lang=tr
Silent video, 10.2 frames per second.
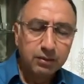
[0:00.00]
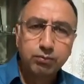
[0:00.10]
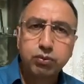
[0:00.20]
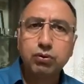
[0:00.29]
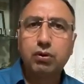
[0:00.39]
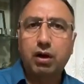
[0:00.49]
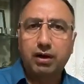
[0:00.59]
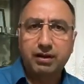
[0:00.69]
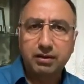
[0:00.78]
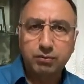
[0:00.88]
bu
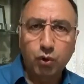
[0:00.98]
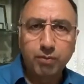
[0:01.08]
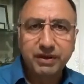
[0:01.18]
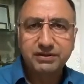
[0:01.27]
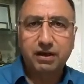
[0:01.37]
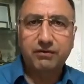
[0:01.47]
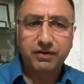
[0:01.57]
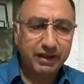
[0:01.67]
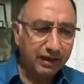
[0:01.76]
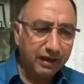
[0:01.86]
arada, o
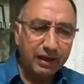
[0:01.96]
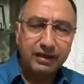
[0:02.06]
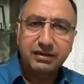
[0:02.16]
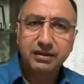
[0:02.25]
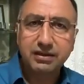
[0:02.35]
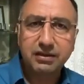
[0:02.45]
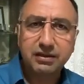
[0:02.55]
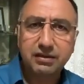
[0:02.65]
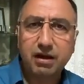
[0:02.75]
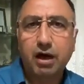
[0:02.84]
mesafede elektrik
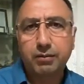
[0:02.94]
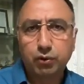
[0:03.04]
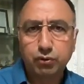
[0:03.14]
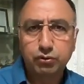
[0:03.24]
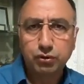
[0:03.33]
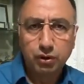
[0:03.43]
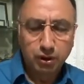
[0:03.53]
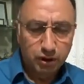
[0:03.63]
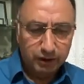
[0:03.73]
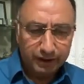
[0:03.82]
e, kaybolur.
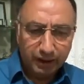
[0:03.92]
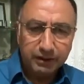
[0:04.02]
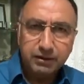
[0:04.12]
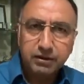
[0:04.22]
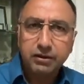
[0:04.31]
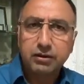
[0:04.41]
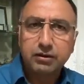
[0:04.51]
E, yani e,